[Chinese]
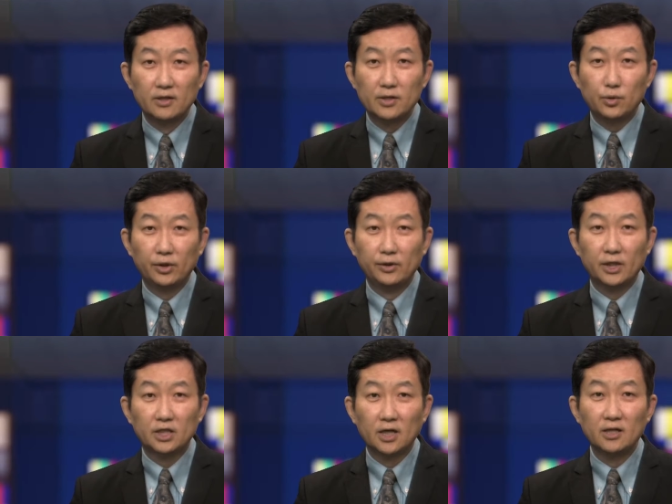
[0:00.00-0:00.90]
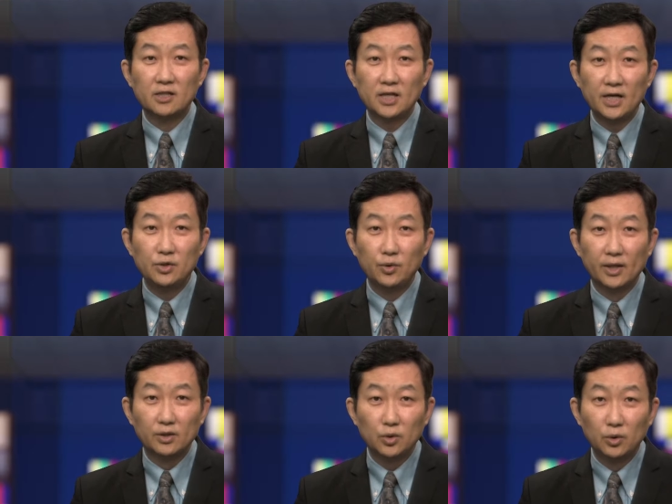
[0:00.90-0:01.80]
所以曾参
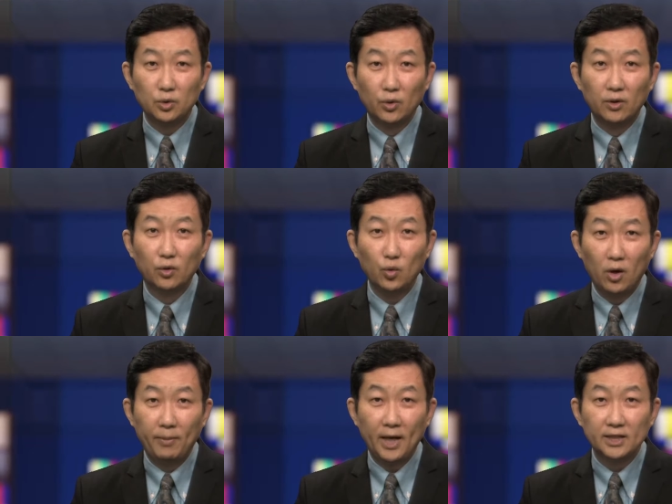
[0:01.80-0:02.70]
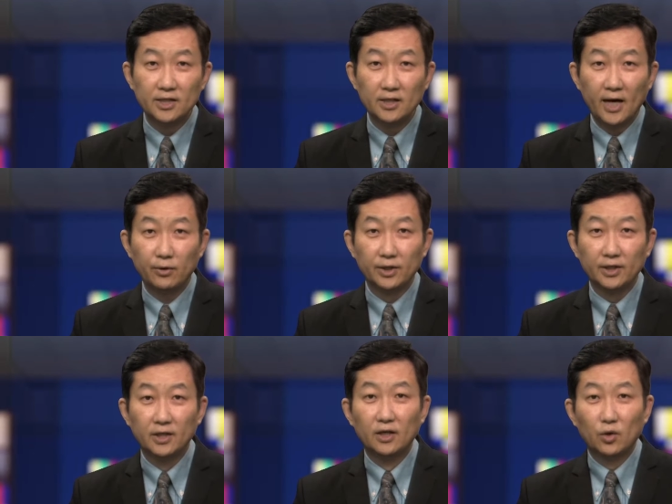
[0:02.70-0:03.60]
选总统落败的希拉里。
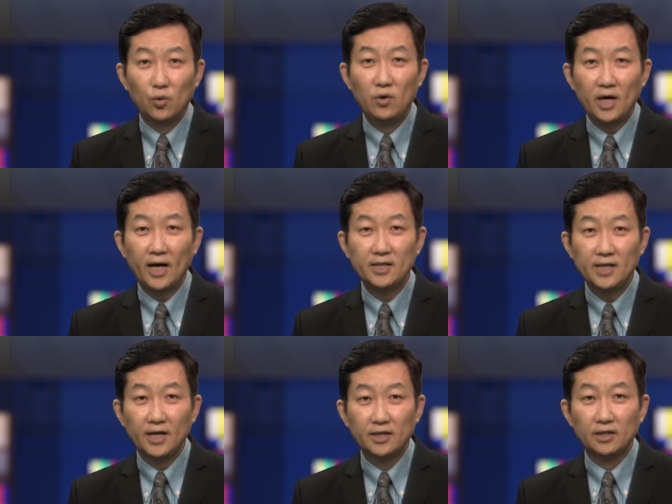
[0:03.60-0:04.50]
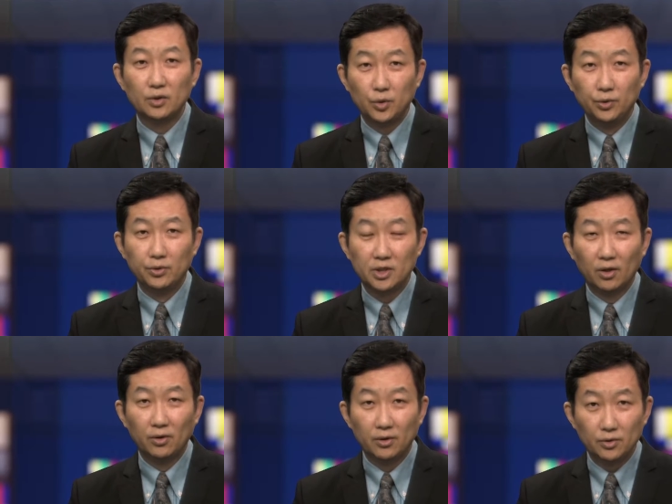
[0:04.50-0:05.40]
公开建议取
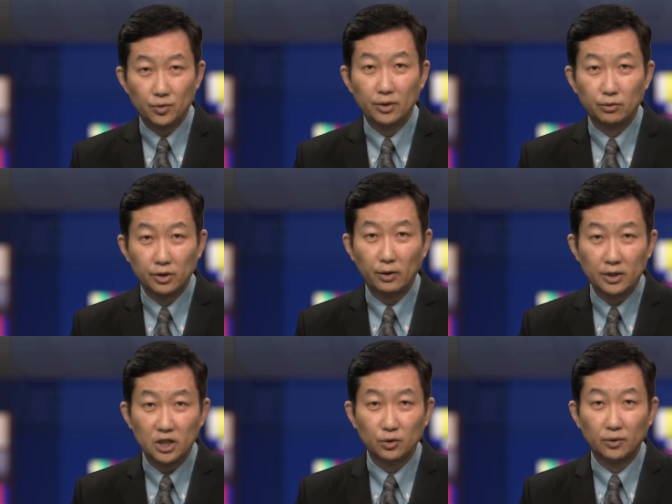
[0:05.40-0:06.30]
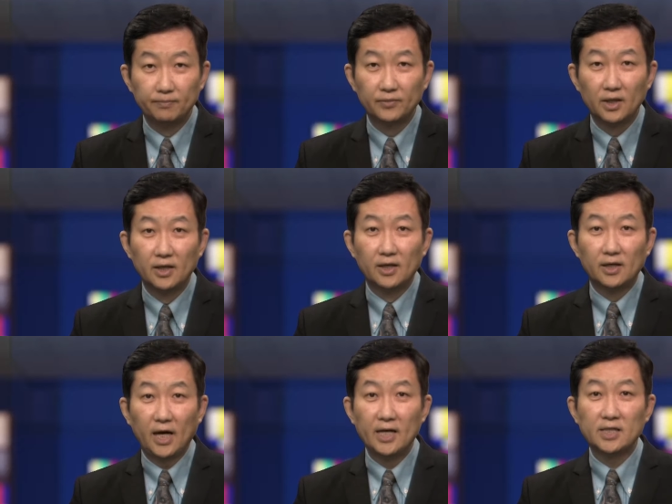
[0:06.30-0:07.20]
消选举人团制度，
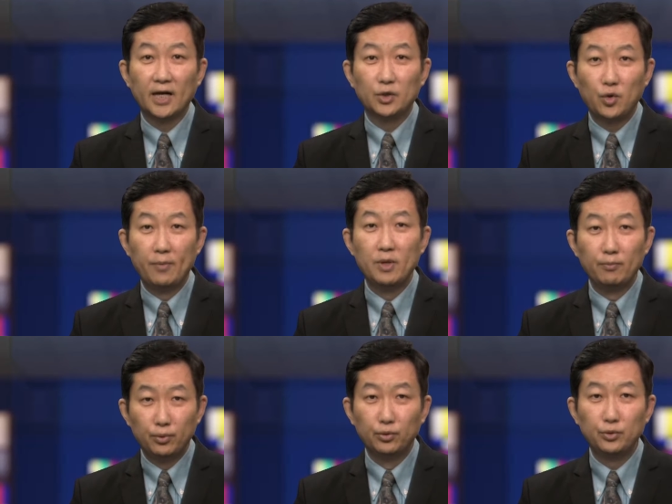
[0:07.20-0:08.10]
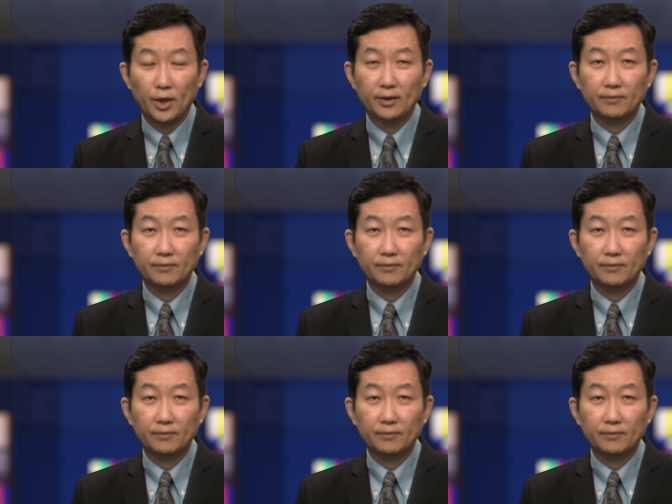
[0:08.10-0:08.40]
改采全民普选。